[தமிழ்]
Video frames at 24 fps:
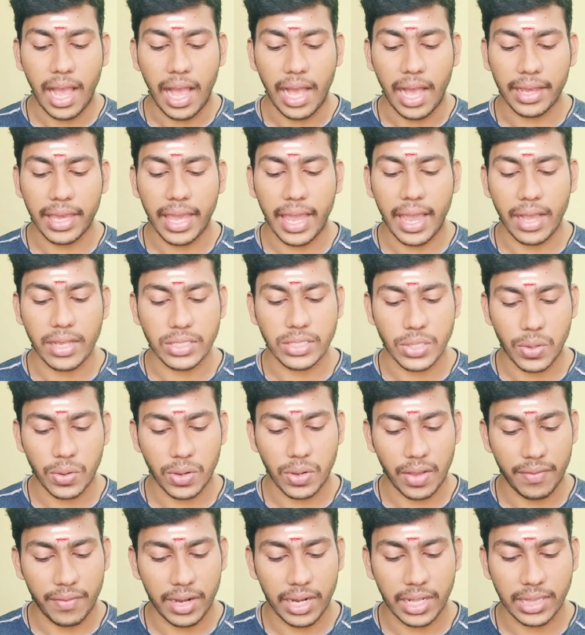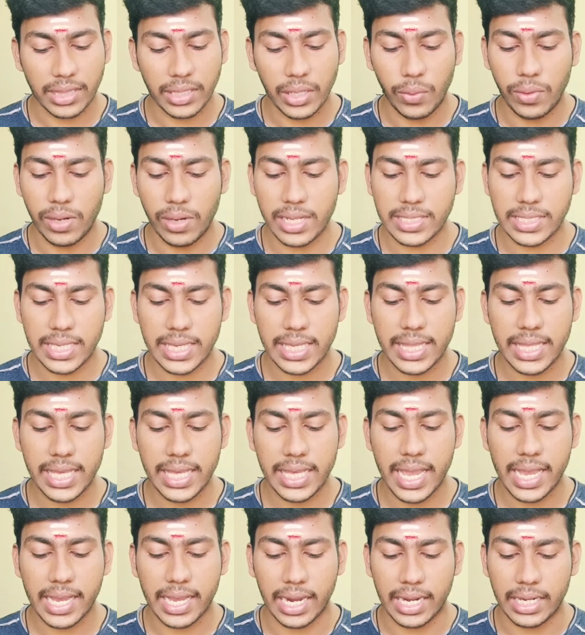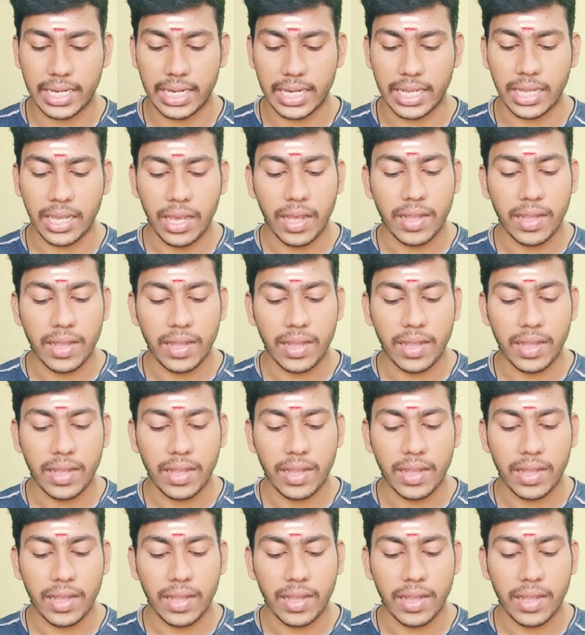அங்கே அசோகவனத்தில் உள்ள சீதையை கண்டு